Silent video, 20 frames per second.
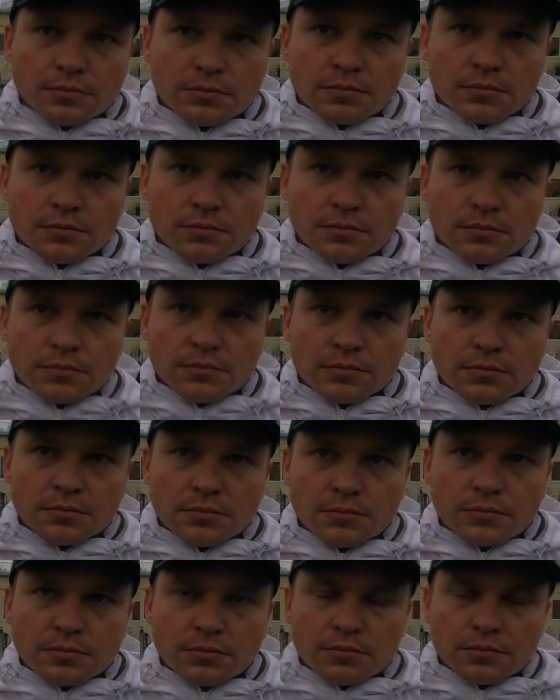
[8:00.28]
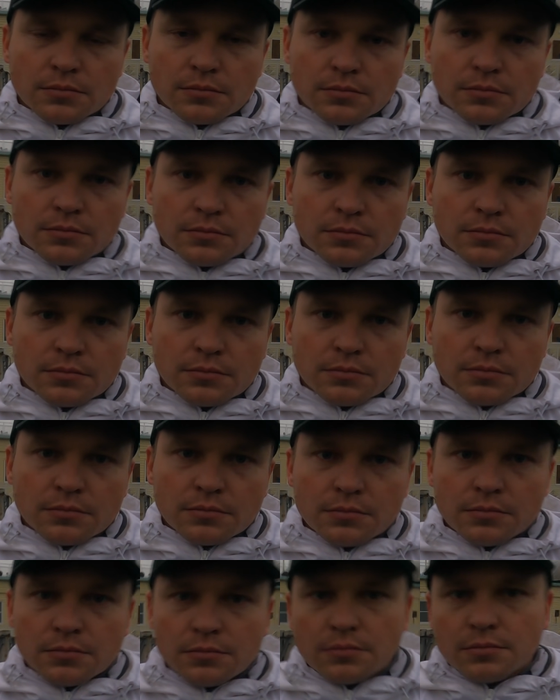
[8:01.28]
креп... э,
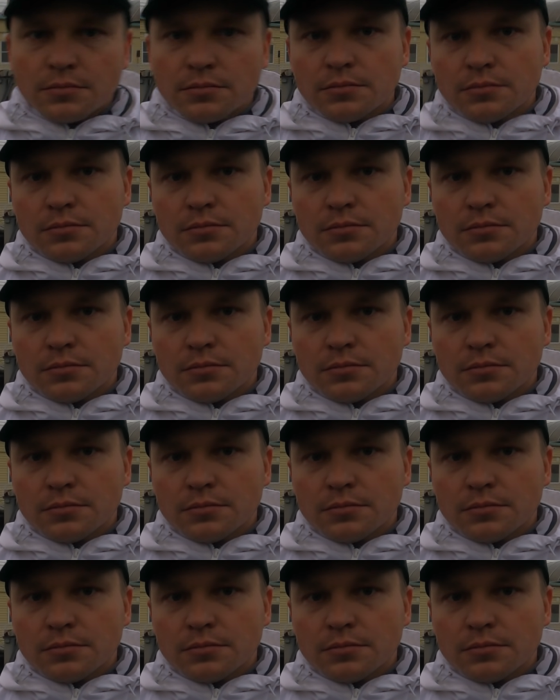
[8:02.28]
сканирование.